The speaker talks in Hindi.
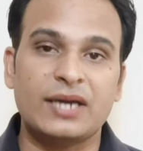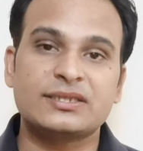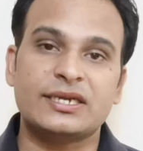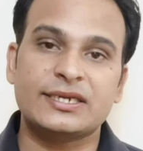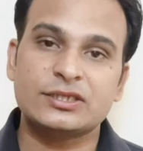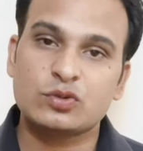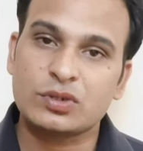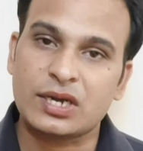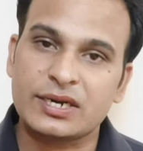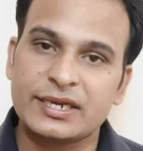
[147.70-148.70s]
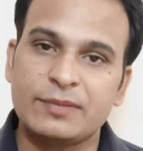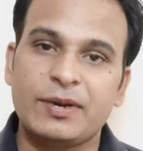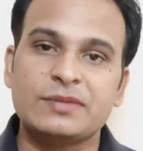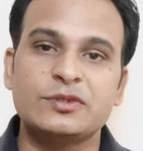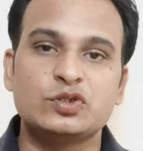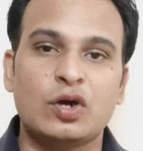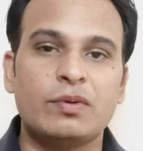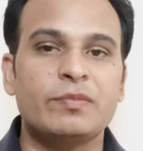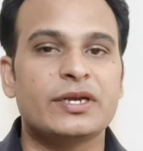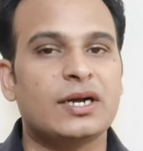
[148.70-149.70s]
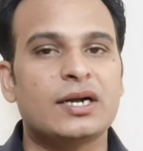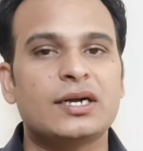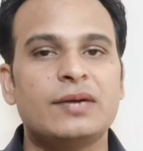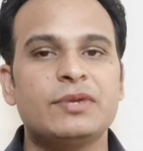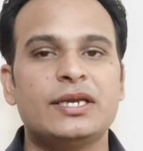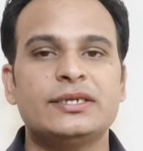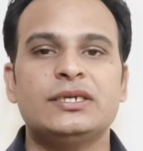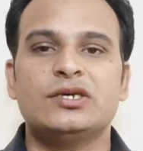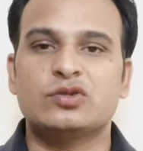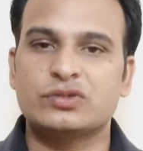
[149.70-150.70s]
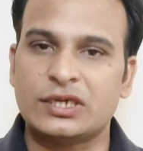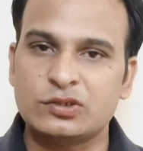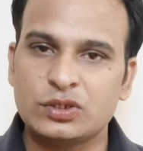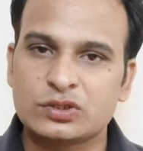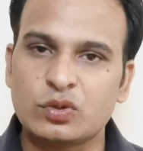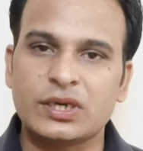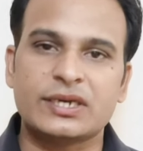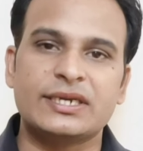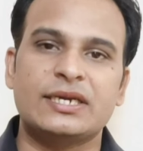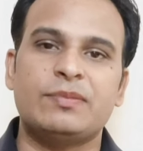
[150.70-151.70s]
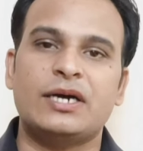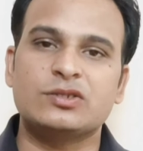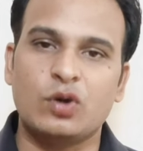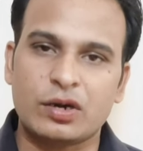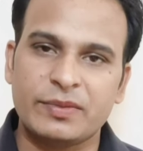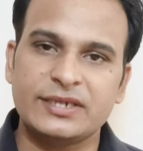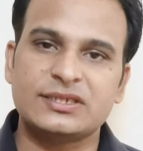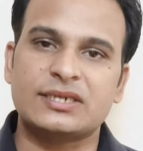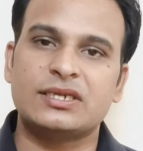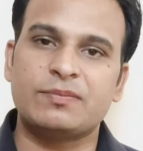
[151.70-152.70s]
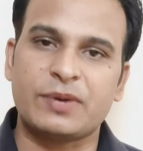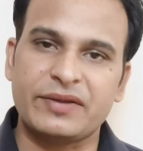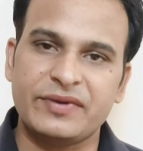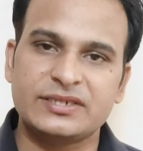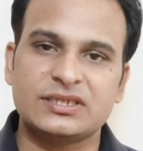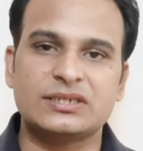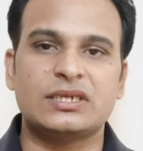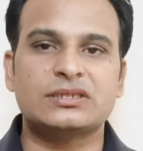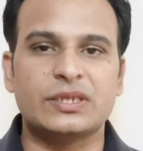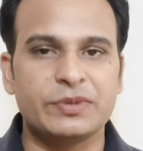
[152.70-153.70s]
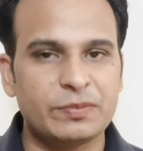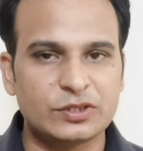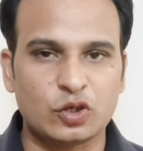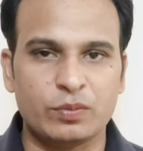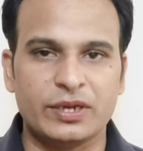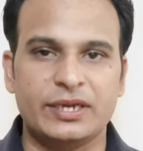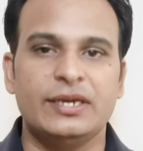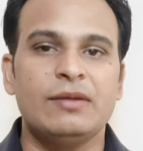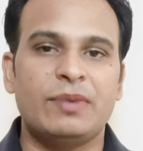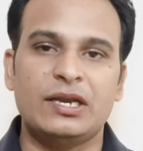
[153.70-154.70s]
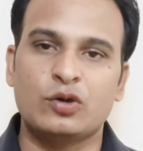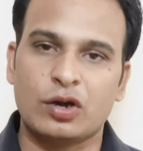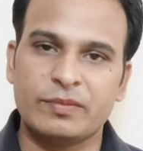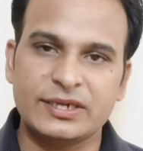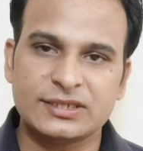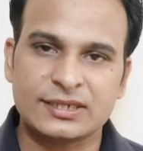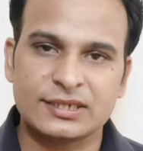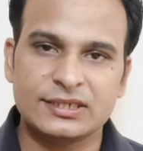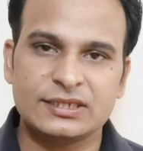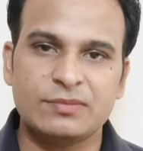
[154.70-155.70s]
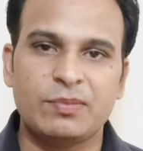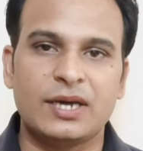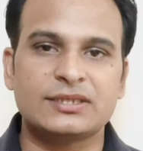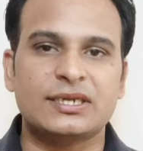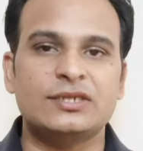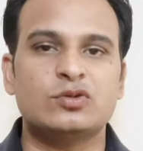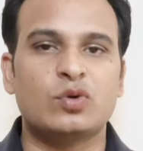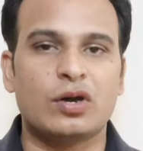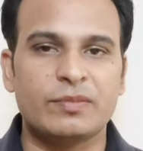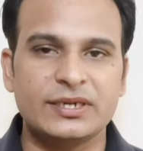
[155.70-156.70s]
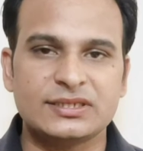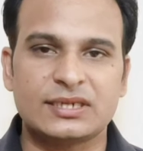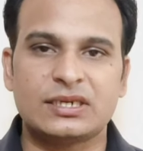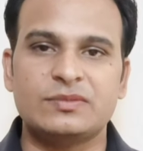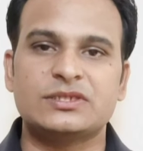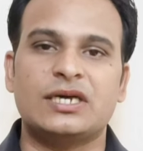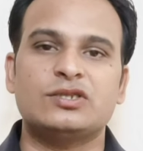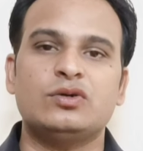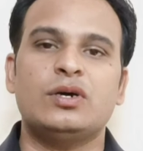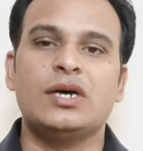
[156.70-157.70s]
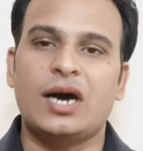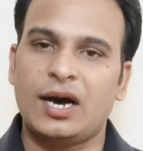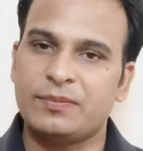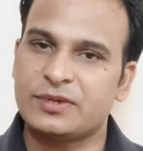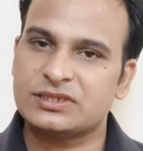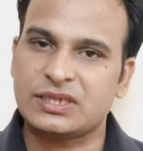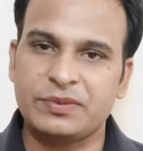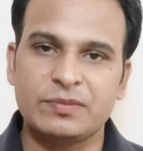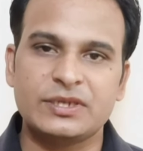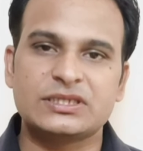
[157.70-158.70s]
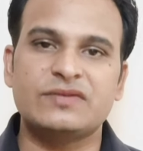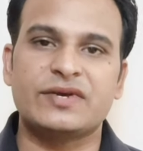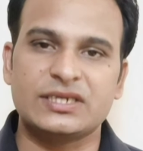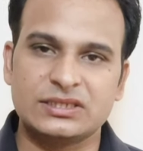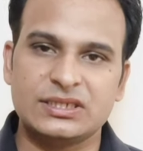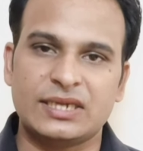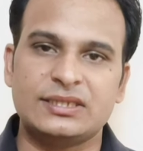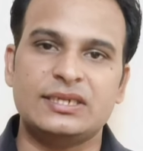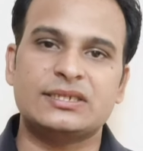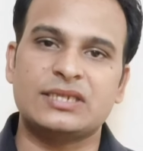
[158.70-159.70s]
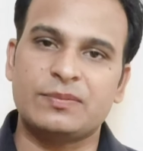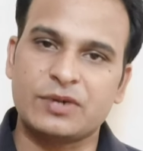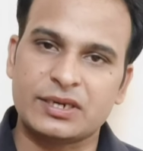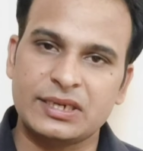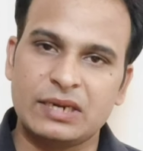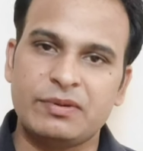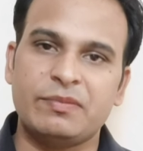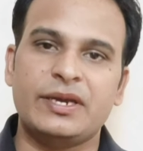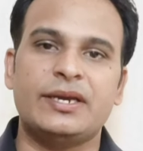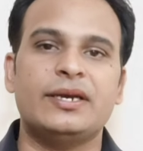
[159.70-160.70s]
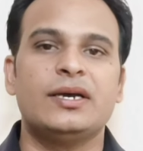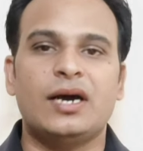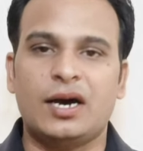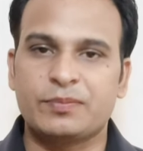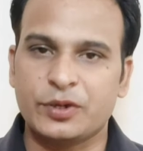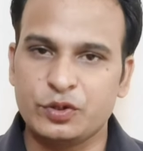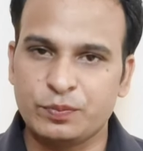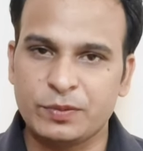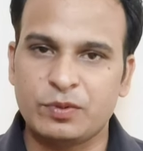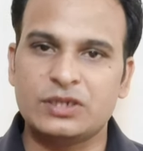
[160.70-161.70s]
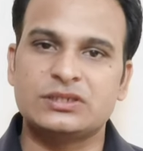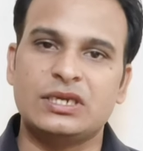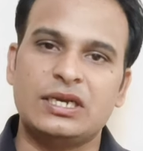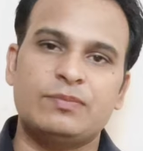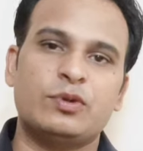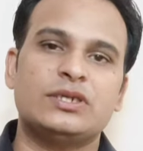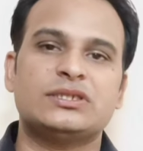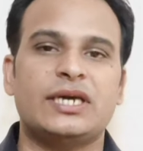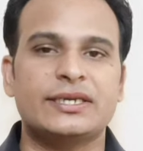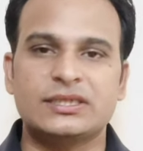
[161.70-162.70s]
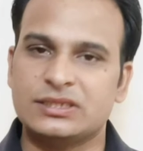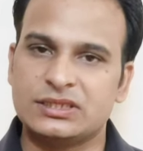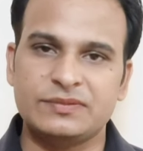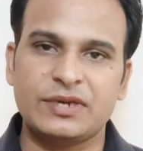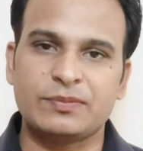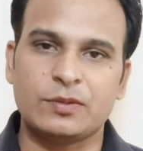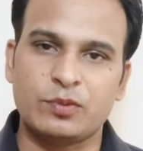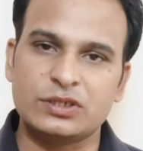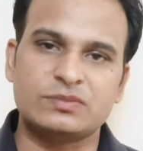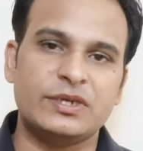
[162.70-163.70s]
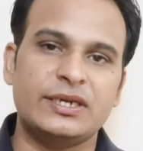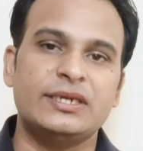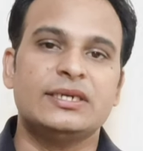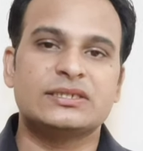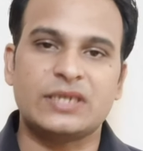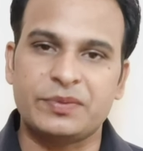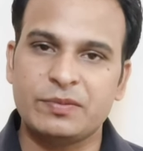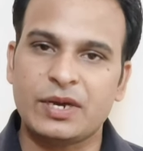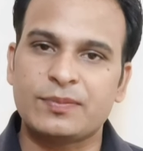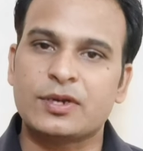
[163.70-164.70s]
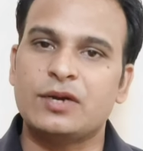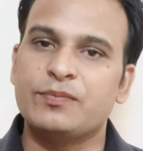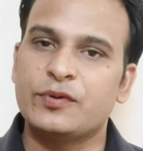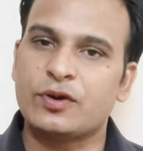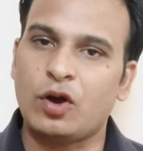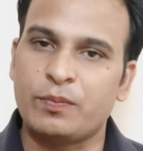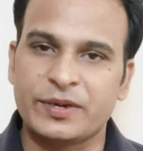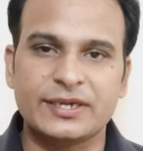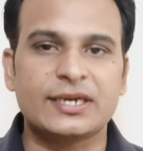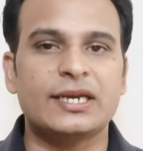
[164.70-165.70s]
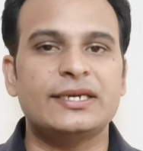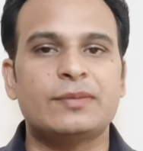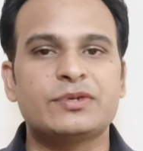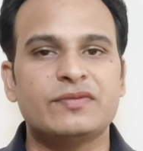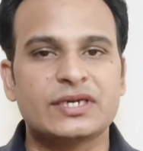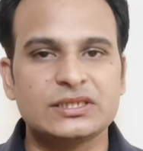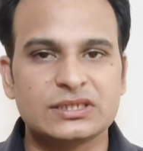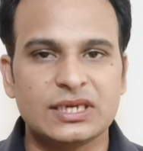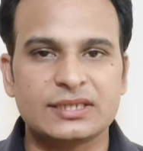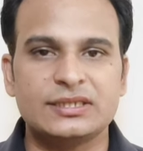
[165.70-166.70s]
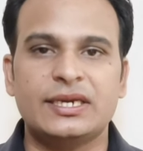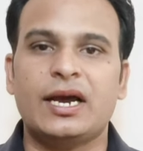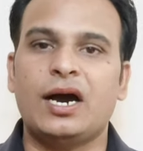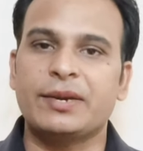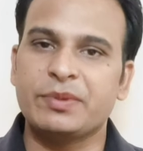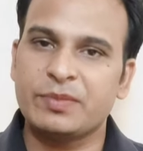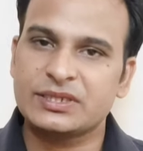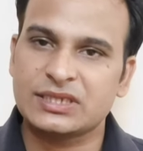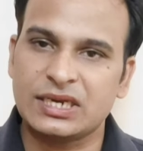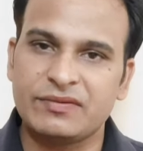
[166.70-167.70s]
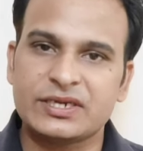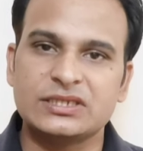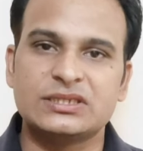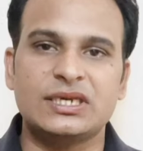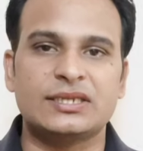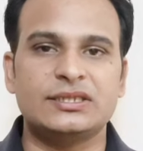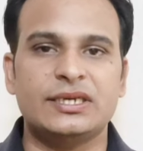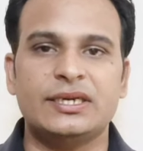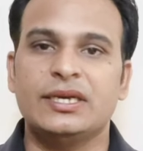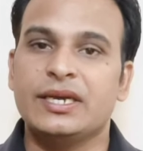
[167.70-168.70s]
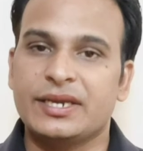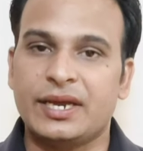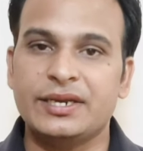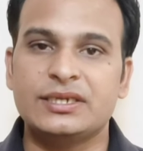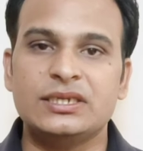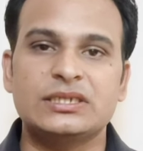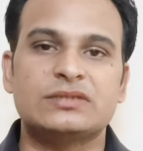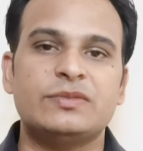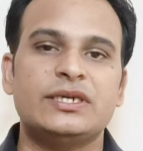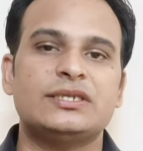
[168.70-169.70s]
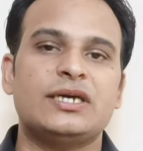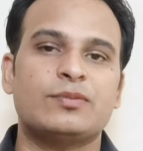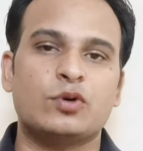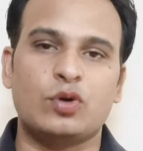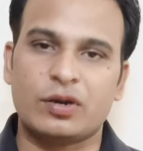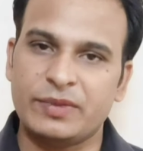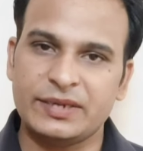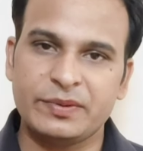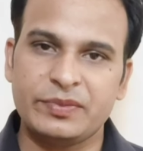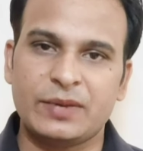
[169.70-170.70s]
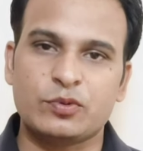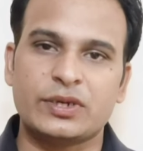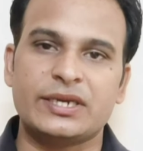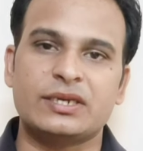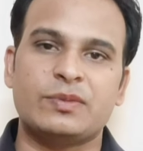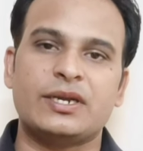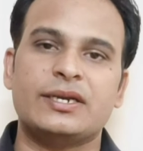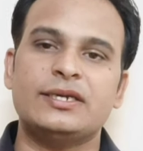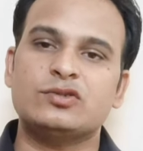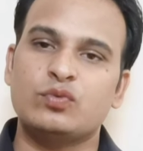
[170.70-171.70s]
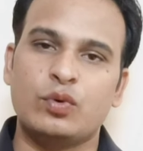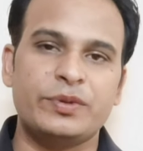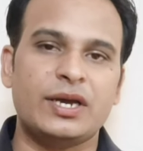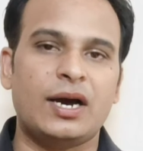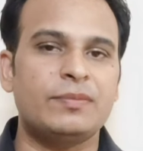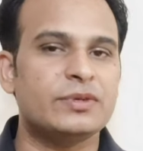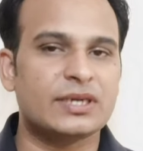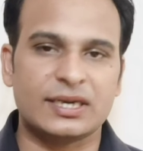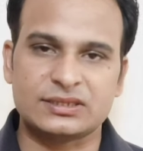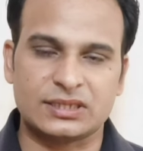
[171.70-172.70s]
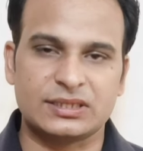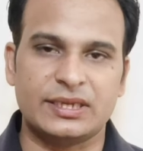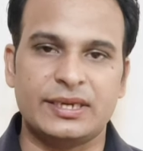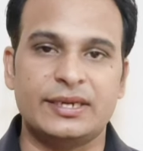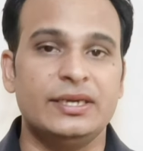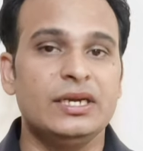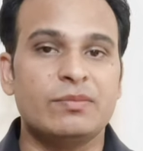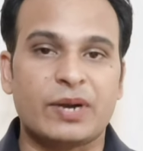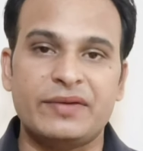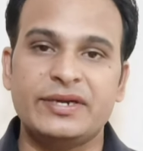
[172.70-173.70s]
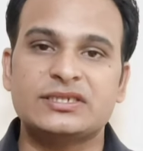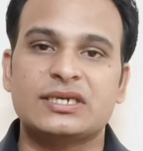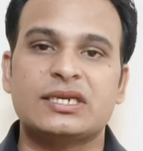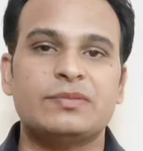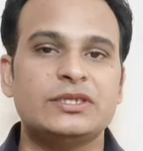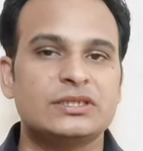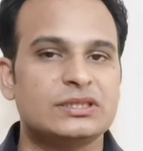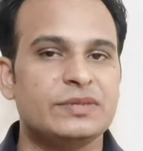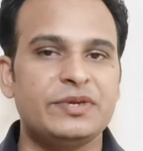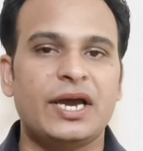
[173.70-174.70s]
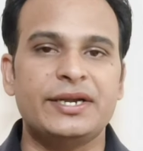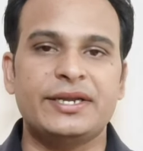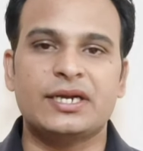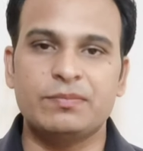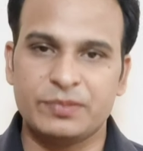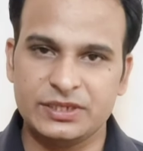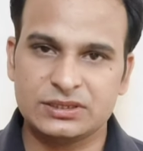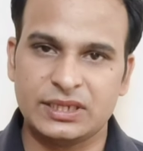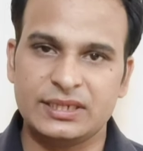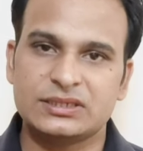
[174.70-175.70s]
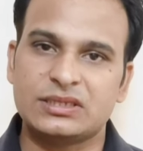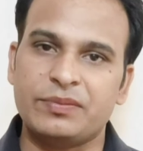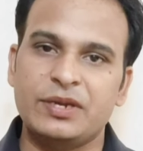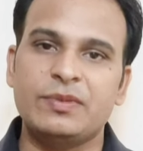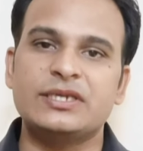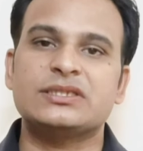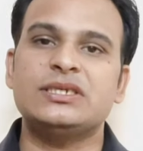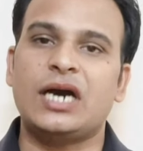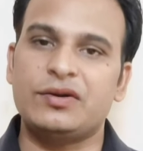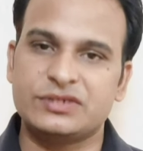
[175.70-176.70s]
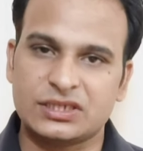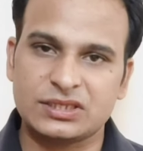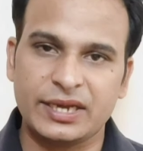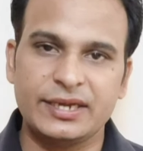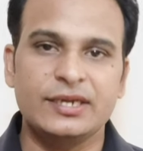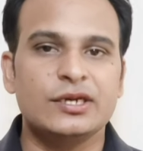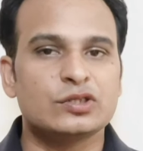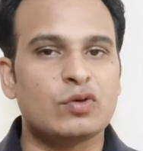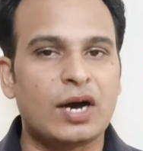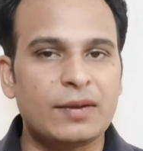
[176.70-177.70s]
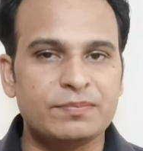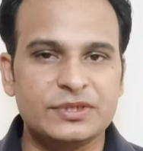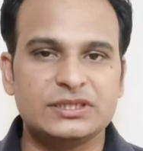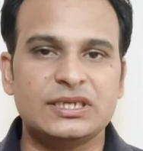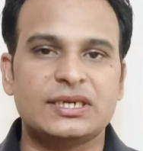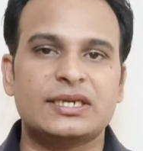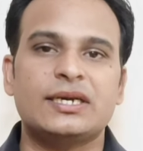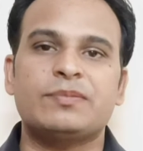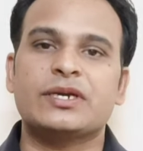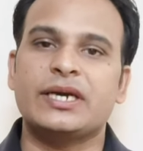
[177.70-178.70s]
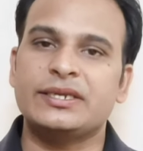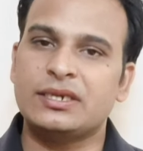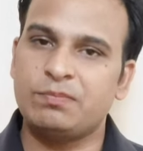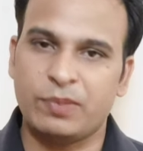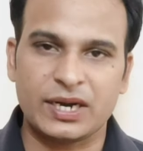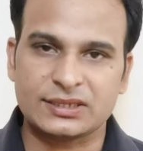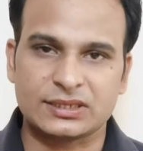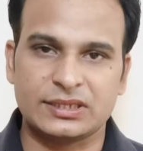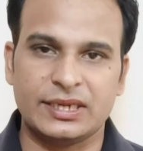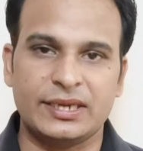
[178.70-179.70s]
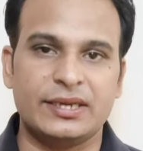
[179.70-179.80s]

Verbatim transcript: बात करें कि इसको करने के बाद में जॉब हमें कहाँ कहाँ मिलेगी तो साथियों इसको करने के बाद गवर्नमेंट सेक्टर प्राइवेट सेक्टर सभी में जॉब है पहले गवर्नमेंट सेक्टर की यदि हम बात करें तो गवर्नमेंट सेक्टर में साथियों आपका सभी में इसकी वैकेंसी आती है जैसे आपका रेलवे में है आपका यूपी पुलिस दिल्ली पुलिस यानी कि जितने भी आपका पुलिस में है सभी में आपका कंप्यूटर ऑपरेटर के लिए आपकी वैकेंसी वैकेंसी आती है आर्मी में इसके लिए वैकेंसी आती है यानी कि इसमें यदि आपको गवर्नमेंट में भी आपको करियर बनाना है तो वो भी आप कर सकते हैं प्राइवेट सेक्टर में जितनी भी आई कंपनीज हैं सभी में इसकी आवश्यकता है तो आप बीसीए करके अपना करियर बना सकते